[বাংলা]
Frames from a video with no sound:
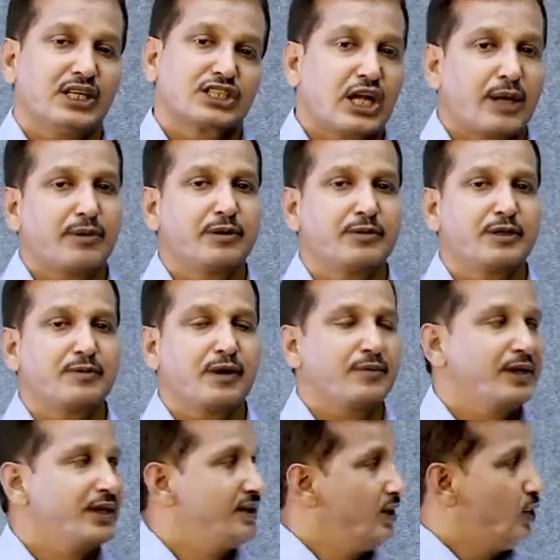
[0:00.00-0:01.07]

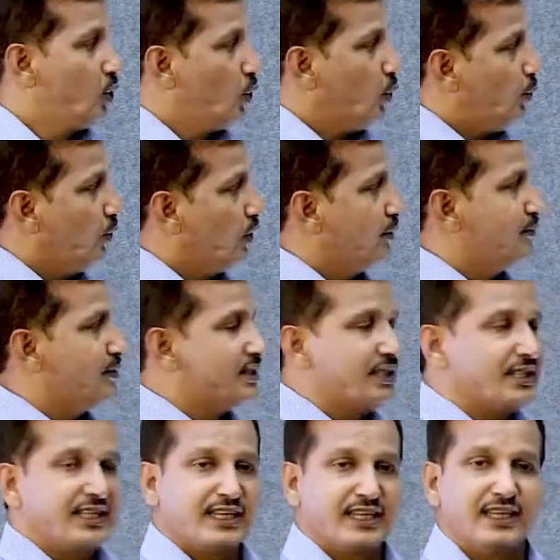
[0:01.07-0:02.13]
স্বাভাবিকভাবেই উপরি পৃষ্ঠে
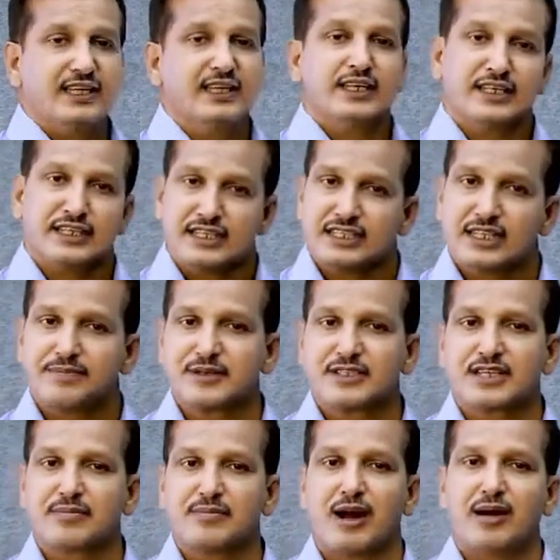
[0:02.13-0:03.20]
থেকে নিচের
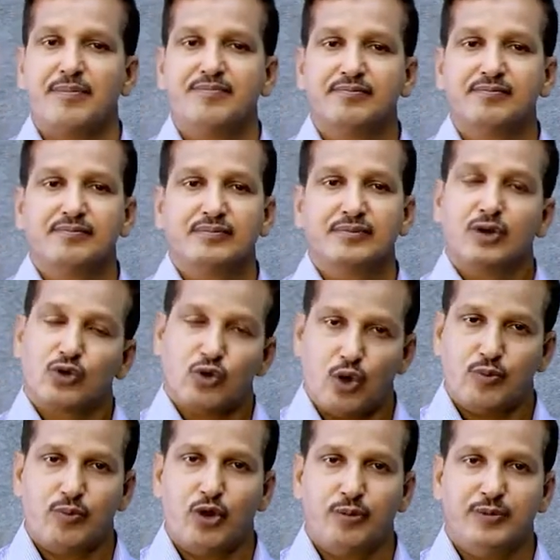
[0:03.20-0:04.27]
পৃষ্ঠের মাপ
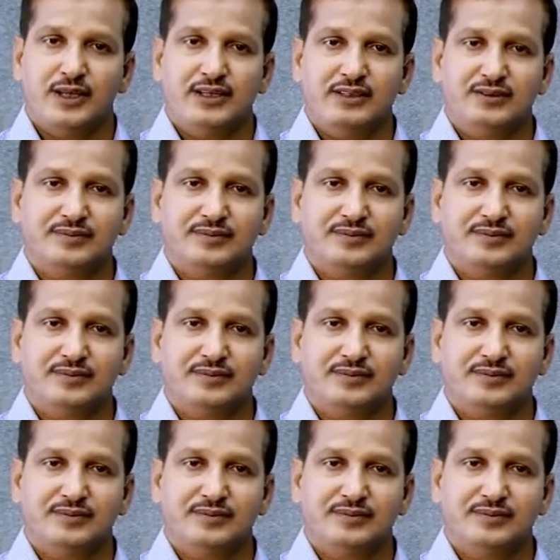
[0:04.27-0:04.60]
কম হবে